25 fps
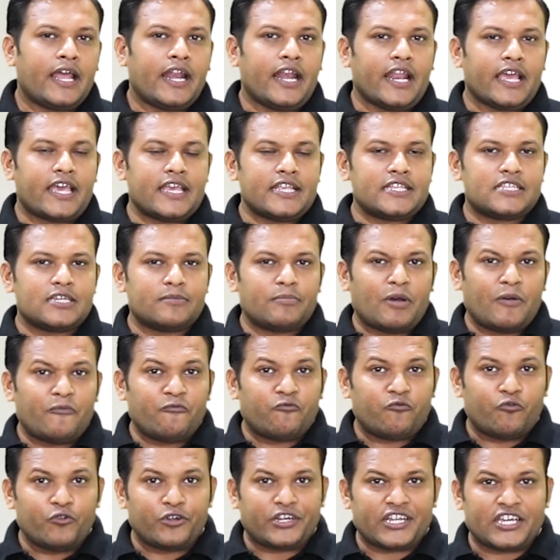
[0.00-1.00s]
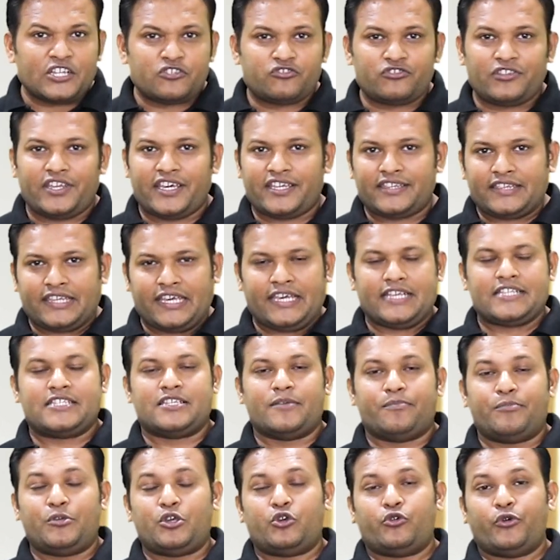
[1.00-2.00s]
लेकिन जब हम फुटेज देखते हैं
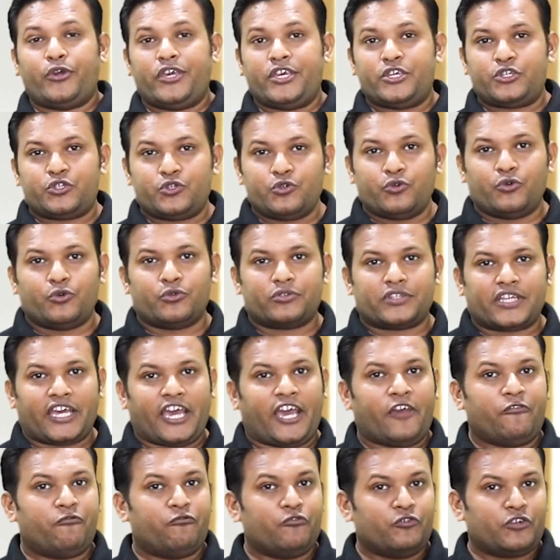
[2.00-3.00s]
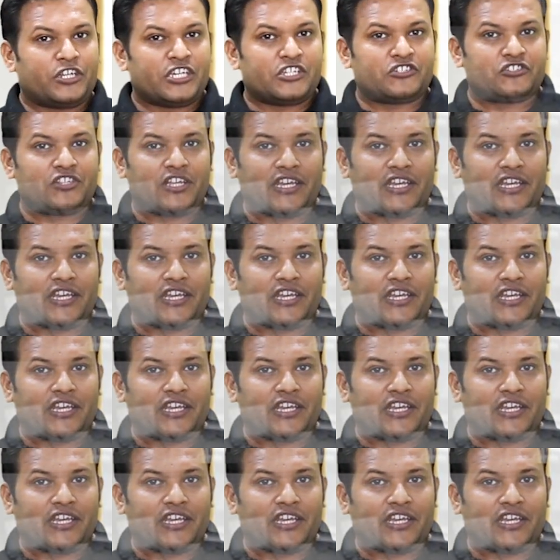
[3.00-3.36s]
जब भी कोई इश्यू होता है फुटेज